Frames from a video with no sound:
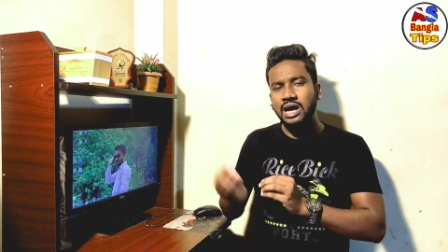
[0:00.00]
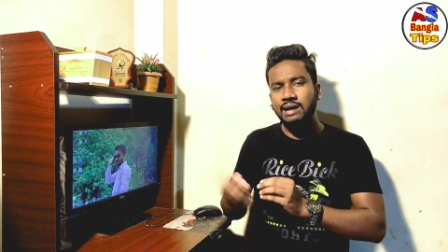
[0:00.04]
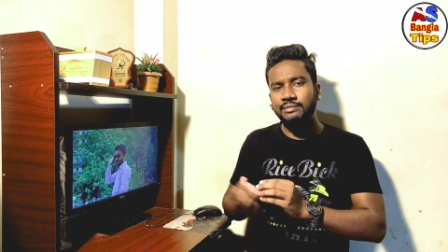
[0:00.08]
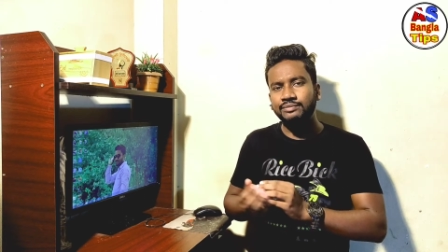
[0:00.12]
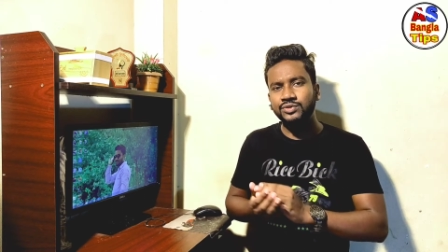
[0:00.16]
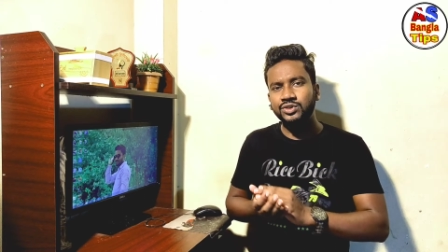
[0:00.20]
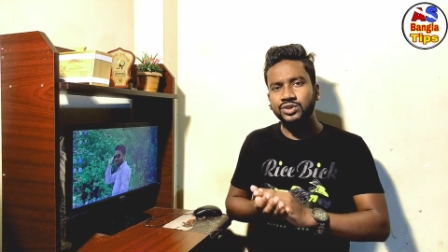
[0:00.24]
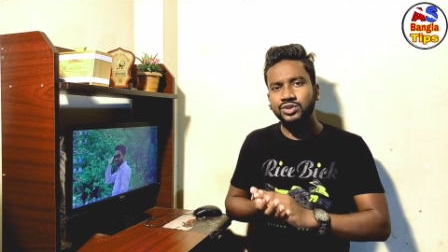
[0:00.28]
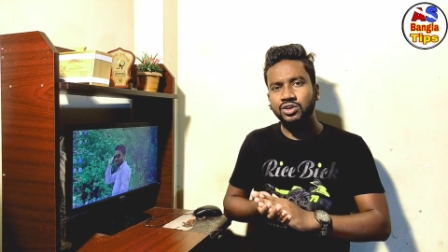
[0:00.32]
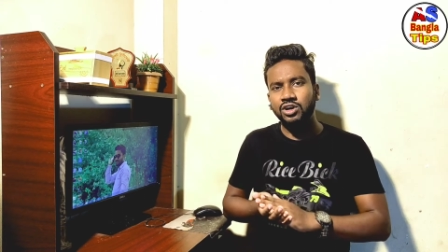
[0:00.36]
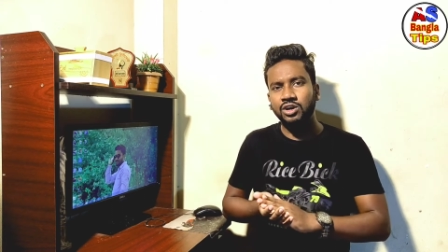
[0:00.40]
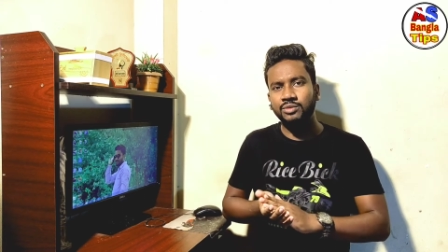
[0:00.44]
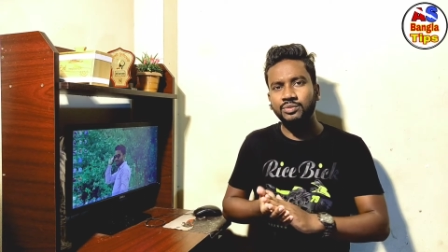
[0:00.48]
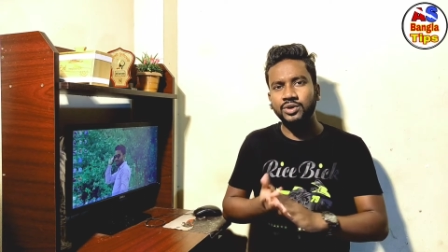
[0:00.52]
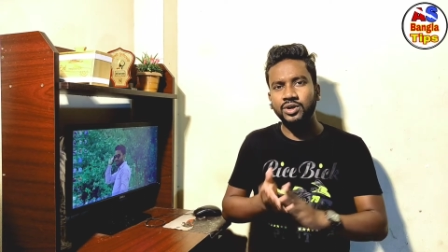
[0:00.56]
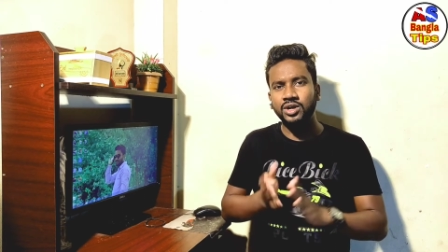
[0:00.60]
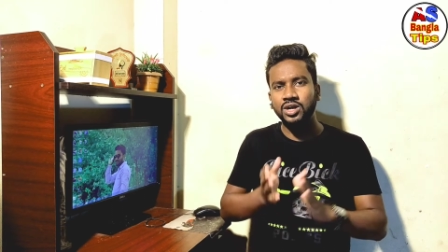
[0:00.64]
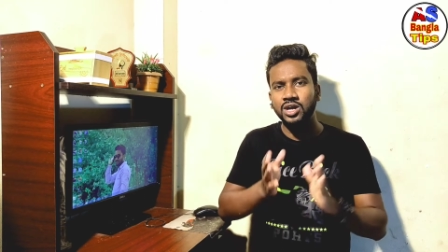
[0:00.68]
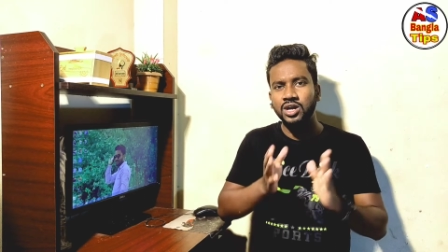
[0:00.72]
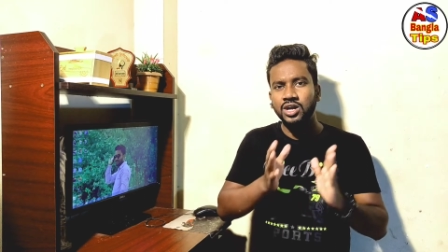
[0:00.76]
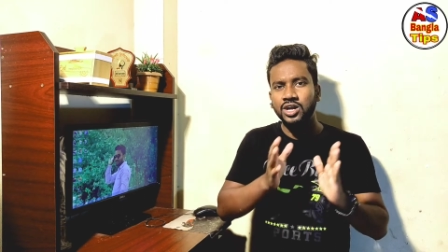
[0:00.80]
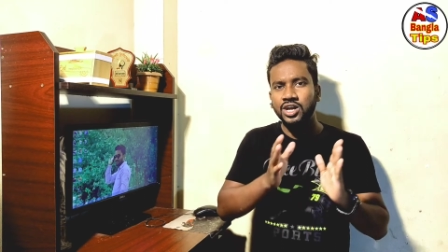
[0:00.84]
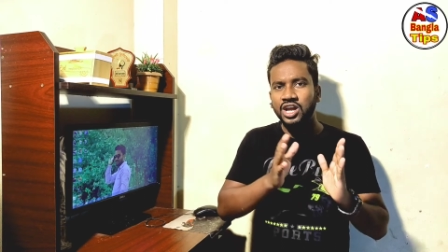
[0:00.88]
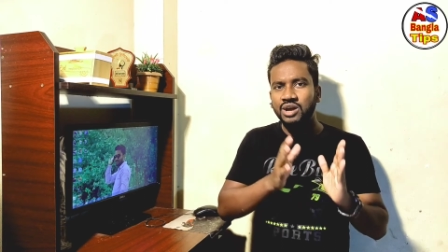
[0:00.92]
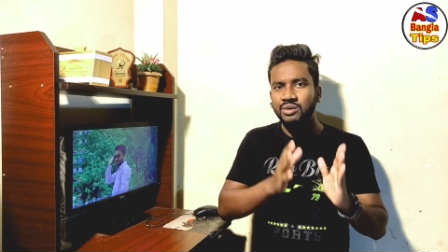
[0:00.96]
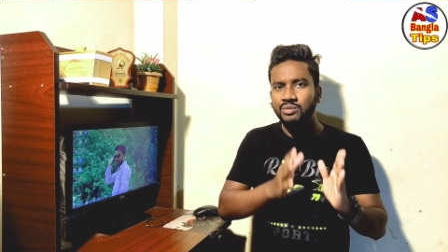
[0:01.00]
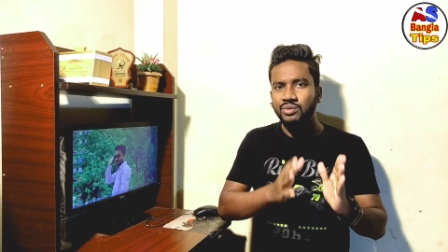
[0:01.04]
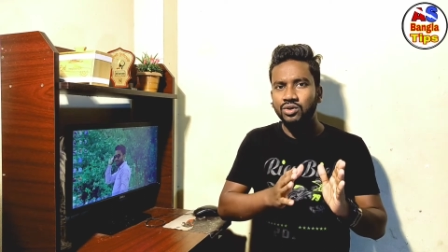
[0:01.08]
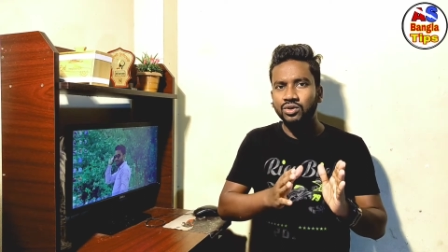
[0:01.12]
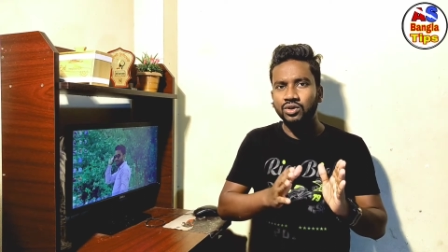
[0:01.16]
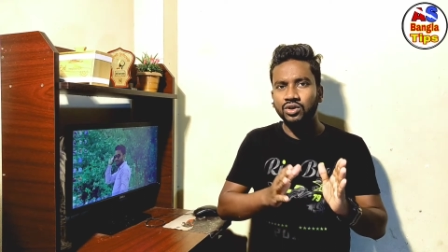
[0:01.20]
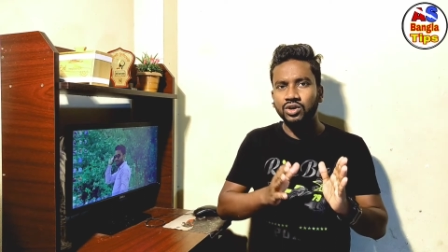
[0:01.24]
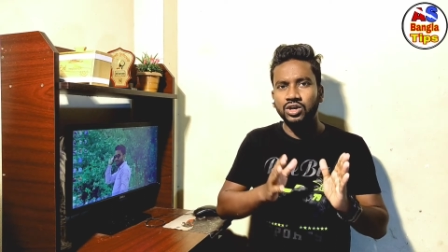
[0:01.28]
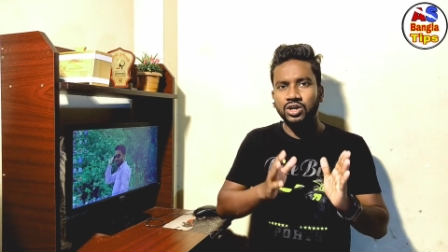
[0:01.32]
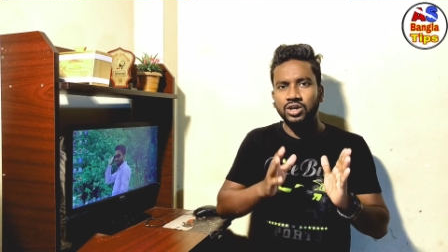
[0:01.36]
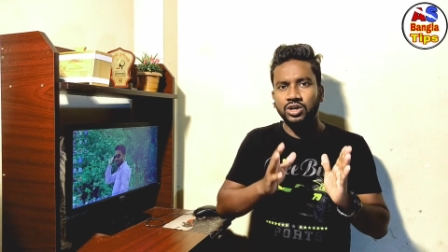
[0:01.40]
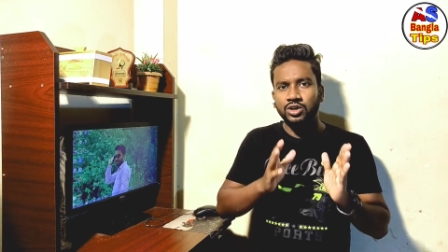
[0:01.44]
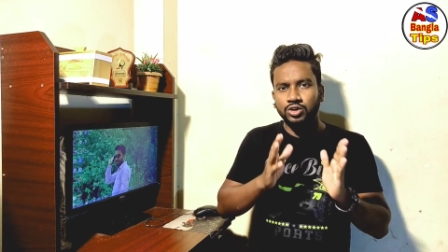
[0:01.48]
নাম দিতে হবে এবং
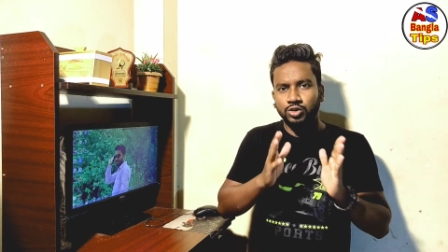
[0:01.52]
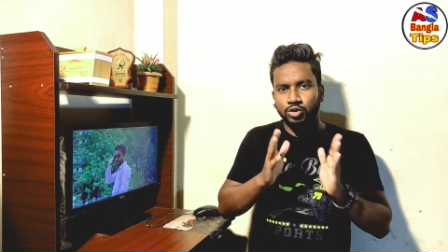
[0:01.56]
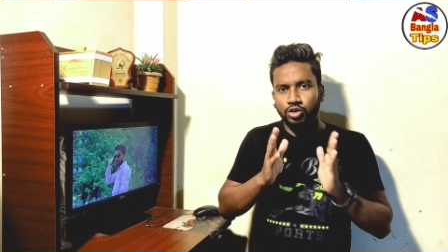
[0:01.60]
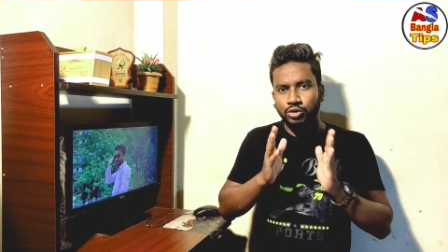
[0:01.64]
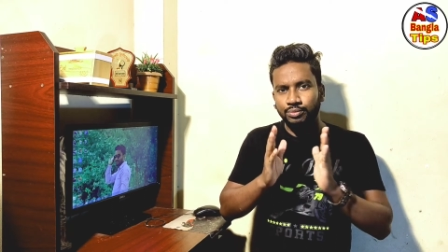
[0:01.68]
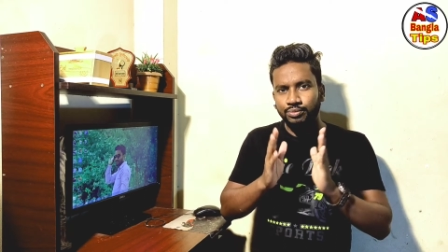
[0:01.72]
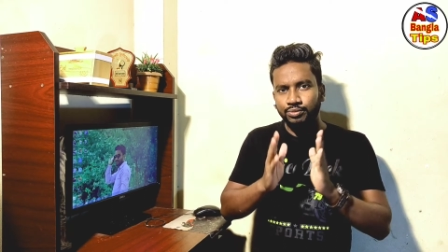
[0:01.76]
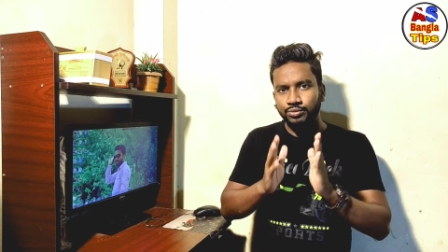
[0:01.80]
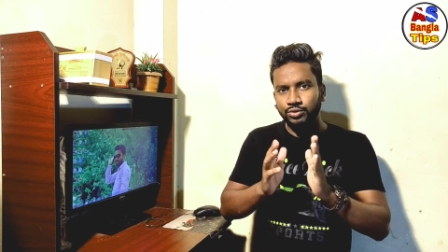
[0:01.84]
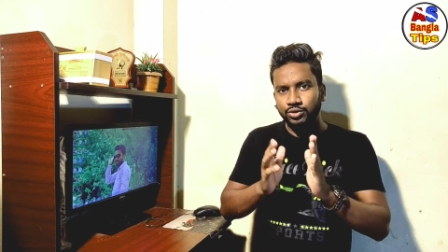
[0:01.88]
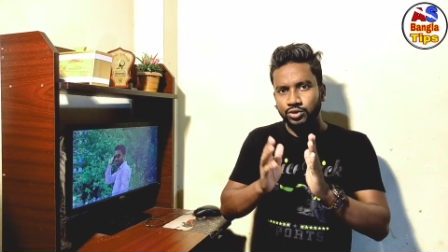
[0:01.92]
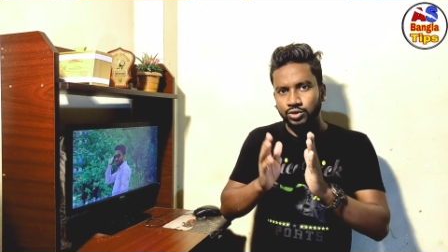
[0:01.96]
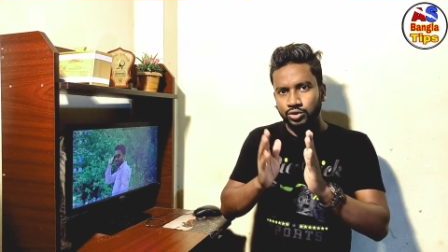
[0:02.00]
খুব